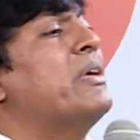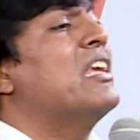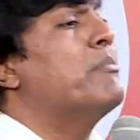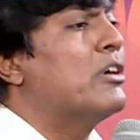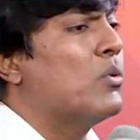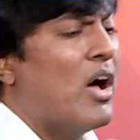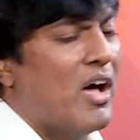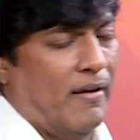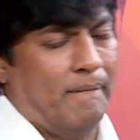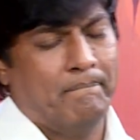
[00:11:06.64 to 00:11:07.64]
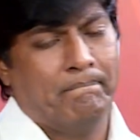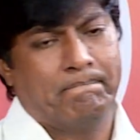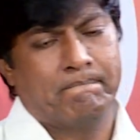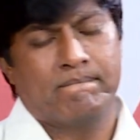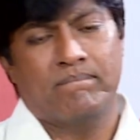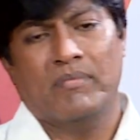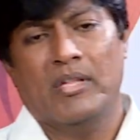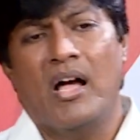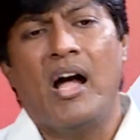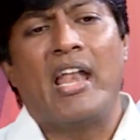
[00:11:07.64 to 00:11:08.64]
பிரியப்படுவார்
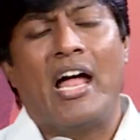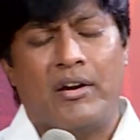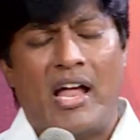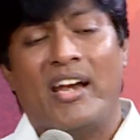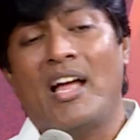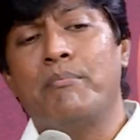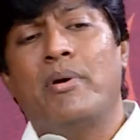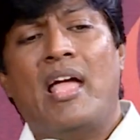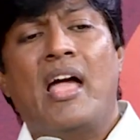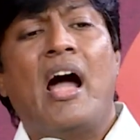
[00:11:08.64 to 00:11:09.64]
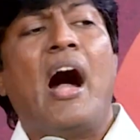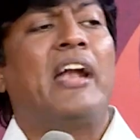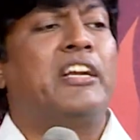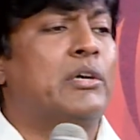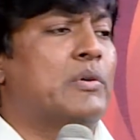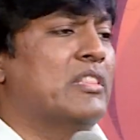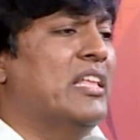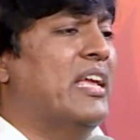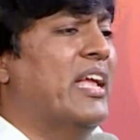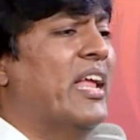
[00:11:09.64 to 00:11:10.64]
நான் நான் நம்புகிறேன் ஆண்டவர்
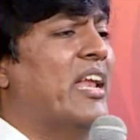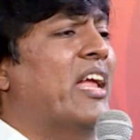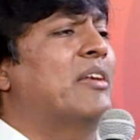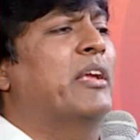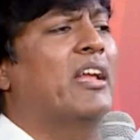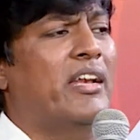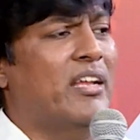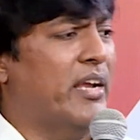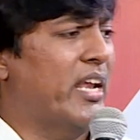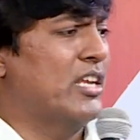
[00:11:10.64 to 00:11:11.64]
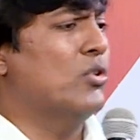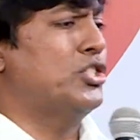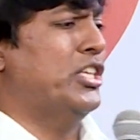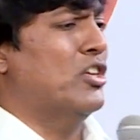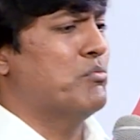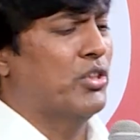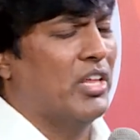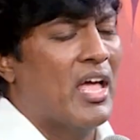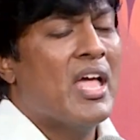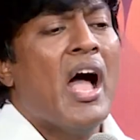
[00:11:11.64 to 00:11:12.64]
வந்து என்னை என்னை யோசிக்கும்
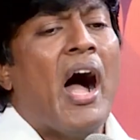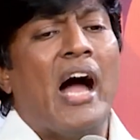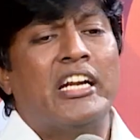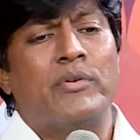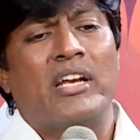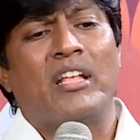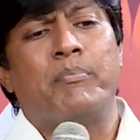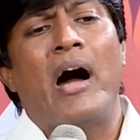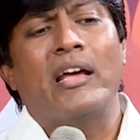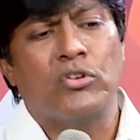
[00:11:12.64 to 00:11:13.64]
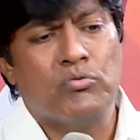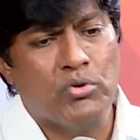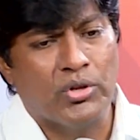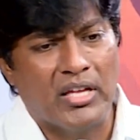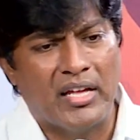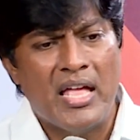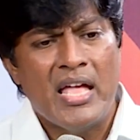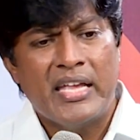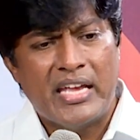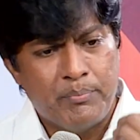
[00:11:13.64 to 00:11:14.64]
போது ஆண்டவர் என்னை பார்க்கும்போது
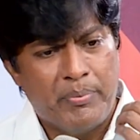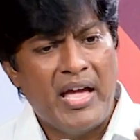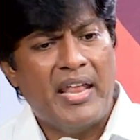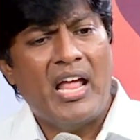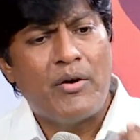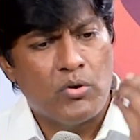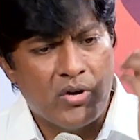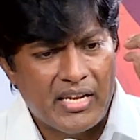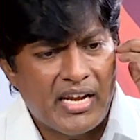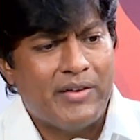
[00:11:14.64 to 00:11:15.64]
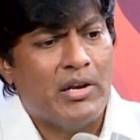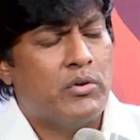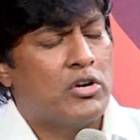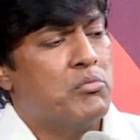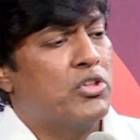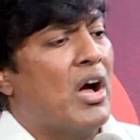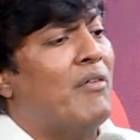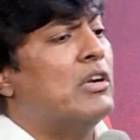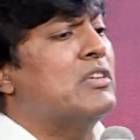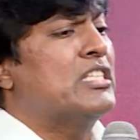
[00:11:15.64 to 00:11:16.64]
என் பேரை அவருடைய நினைவில் வரும்போது
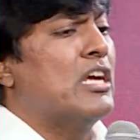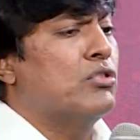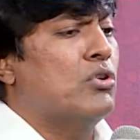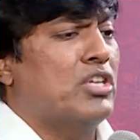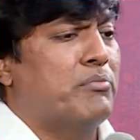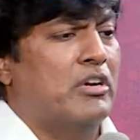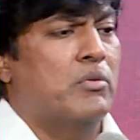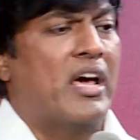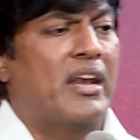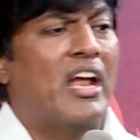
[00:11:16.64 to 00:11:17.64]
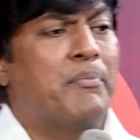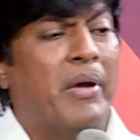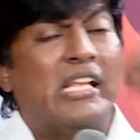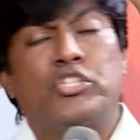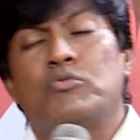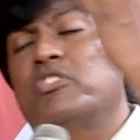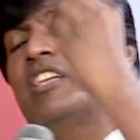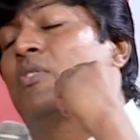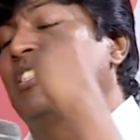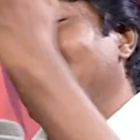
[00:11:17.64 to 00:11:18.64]
அவ்வளவு சந்தோஷப்படுவார் நான் பேசும்போது
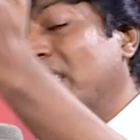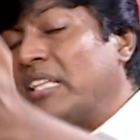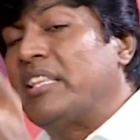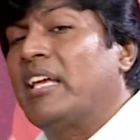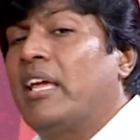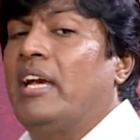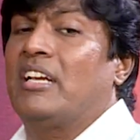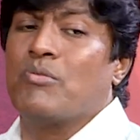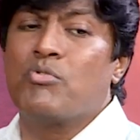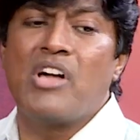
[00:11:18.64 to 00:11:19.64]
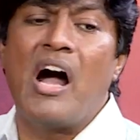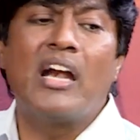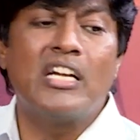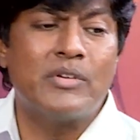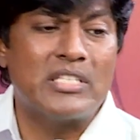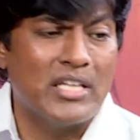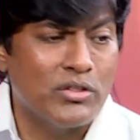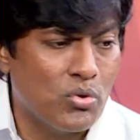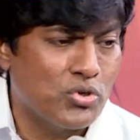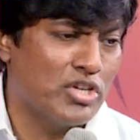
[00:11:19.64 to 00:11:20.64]
என்னுடைய சத்தத்தை கேட்கும்போது ஆண்டவர்
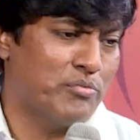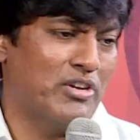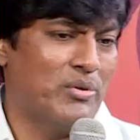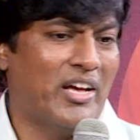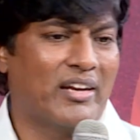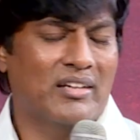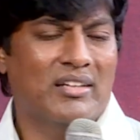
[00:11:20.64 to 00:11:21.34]
சந்தோஷப்படுவார்